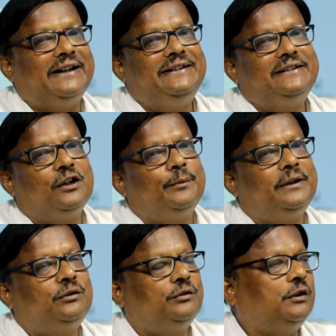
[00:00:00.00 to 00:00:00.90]
এটা দিতে হবে
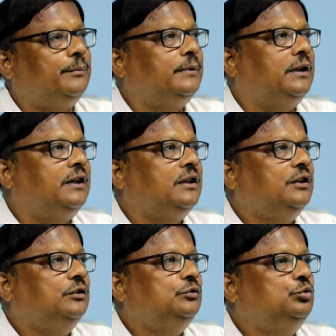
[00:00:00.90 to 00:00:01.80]
আপনার
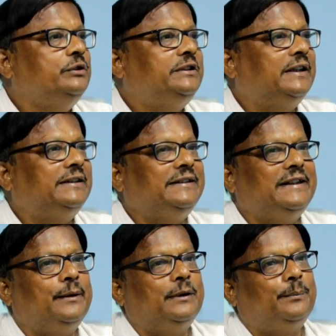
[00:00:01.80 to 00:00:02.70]
দুই থেকে
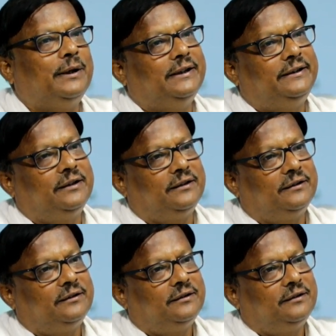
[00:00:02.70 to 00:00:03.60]
তিন এম এল পার লিটার
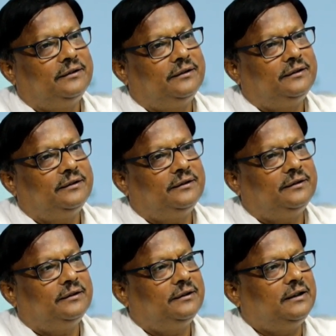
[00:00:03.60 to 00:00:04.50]
এত
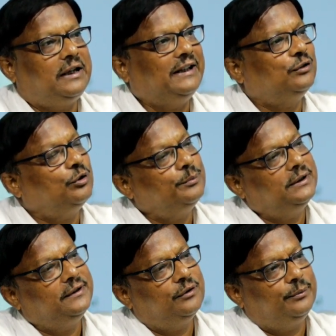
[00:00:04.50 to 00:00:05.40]
কম দিলে এত কম
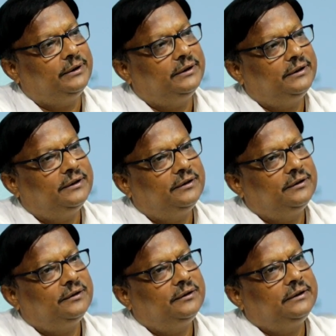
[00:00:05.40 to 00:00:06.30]
দিলেই হবে
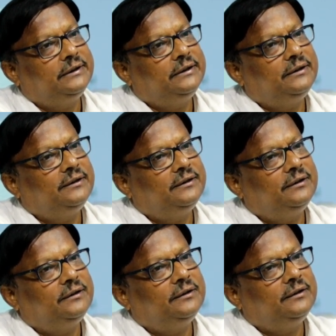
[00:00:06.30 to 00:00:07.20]
সেটা কী কাজে
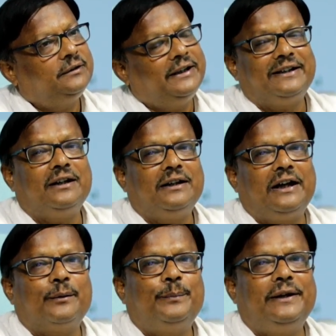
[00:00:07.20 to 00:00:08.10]
লাগবে এটা
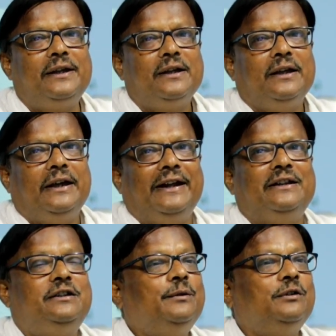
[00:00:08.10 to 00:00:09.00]
লাগবে
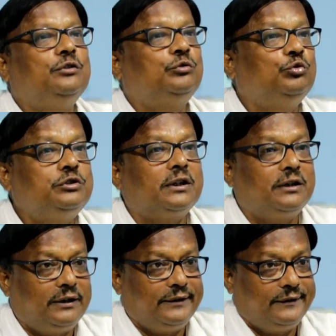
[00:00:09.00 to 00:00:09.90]
এটা জীবনে শুষে
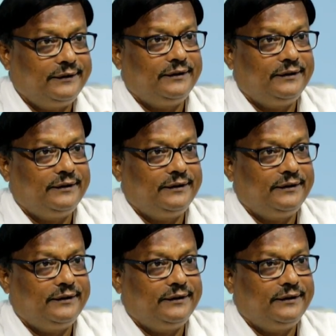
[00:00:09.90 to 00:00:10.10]
খায়